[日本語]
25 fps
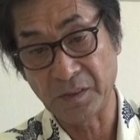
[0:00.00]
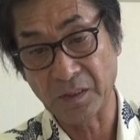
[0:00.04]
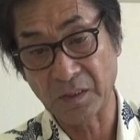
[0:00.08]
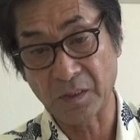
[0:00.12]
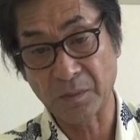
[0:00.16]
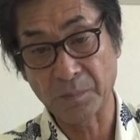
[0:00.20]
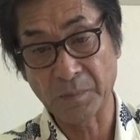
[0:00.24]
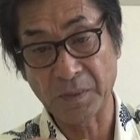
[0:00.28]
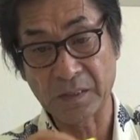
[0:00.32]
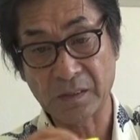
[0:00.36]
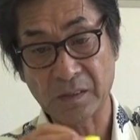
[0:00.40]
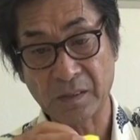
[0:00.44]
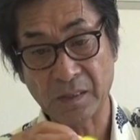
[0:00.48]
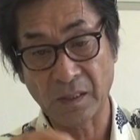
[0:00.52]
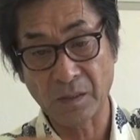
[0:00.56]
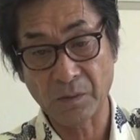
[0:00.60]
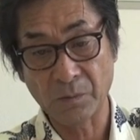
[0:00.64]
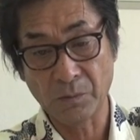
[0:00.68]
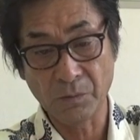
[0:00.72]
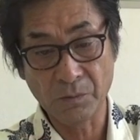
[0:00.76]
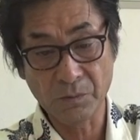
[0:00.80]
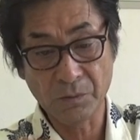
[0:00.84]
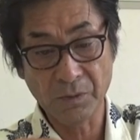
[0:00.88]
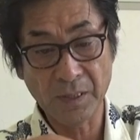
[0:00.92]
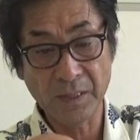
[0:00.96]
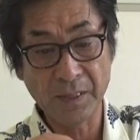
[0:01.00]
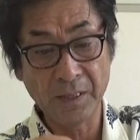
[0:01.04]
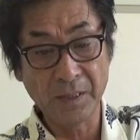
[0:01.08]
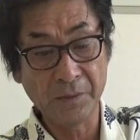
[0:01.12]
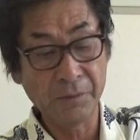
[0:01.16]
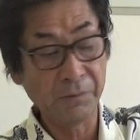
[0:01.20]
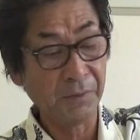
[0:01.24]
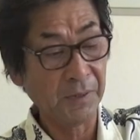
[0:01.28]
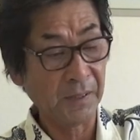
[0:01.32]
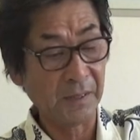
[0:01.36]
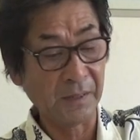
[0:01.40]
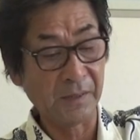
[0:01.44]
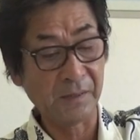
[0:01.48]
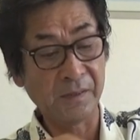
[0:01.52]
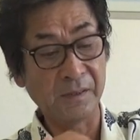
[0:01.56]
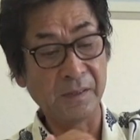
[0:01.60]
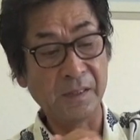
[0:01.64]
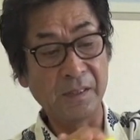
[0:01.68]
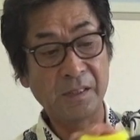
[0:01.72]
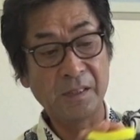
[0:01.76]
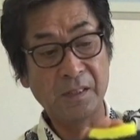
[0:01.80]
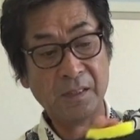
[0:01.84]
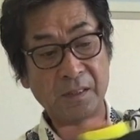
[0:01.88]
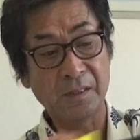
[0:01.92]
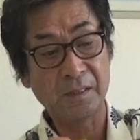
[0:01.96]
ていきますからここら辺はです
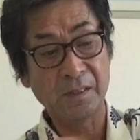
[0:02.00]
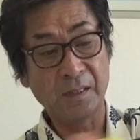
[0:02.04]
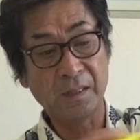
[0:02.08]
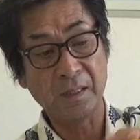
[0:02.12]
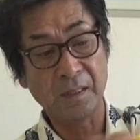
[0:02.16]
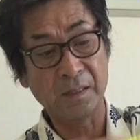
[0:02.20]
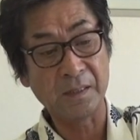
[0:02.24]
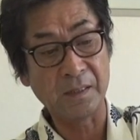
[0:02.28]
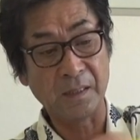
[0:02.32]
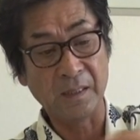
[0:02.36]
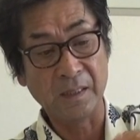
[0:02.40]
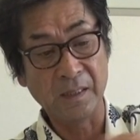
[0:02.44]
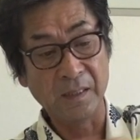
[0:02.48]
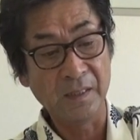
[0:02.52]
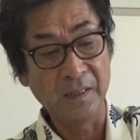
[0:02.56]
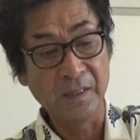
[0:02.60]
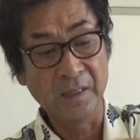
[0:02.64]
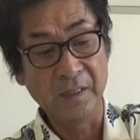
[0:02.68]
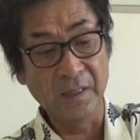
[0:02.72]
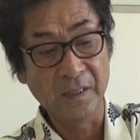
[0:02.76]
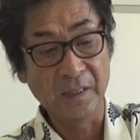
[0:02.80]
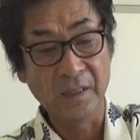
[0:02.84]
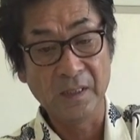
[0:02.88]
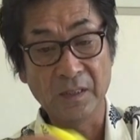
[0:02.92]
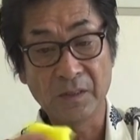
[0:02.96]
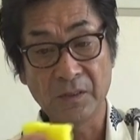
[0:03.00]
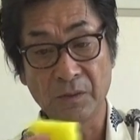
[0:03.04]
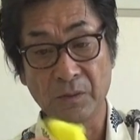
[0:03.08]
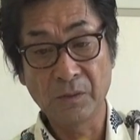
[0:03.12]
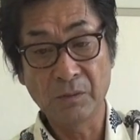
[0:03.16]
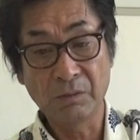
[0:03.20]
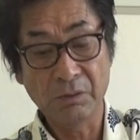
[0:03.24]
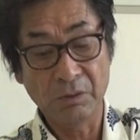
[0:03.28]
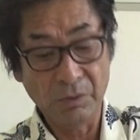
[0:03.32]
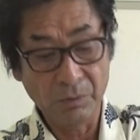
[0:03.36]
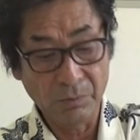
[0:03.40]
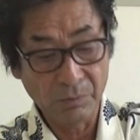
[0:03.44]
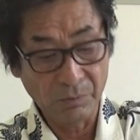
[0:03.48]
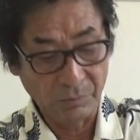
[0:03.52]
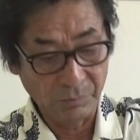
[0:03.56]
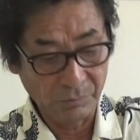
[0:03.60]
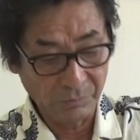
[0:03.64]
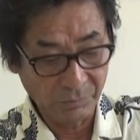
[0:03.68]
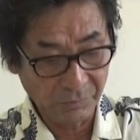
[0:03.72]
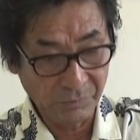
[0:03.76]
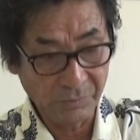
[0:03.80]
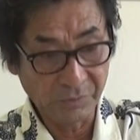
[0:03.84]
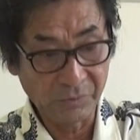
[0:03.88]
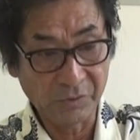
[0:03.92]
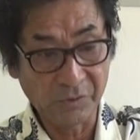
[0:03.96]
ねしっかり汚れを落
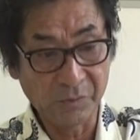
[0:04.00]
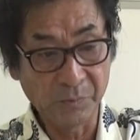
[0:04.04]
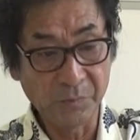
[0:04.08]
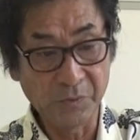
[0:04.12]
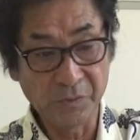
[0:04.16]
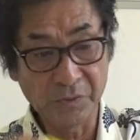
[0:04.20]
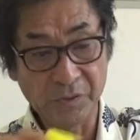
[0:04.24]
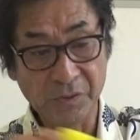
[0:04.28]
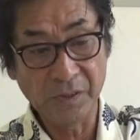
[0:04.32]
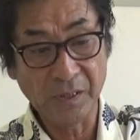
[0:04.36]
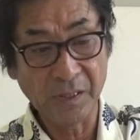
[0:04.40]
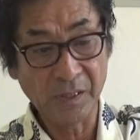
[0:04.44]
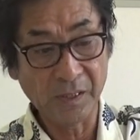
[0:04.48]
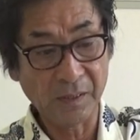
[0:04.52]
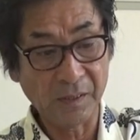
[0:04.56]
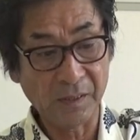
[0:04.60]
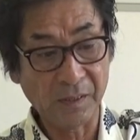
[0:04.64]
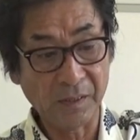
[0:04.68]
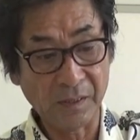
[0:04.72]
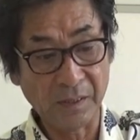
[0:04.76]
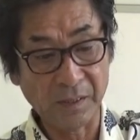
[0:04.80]
とすつもりで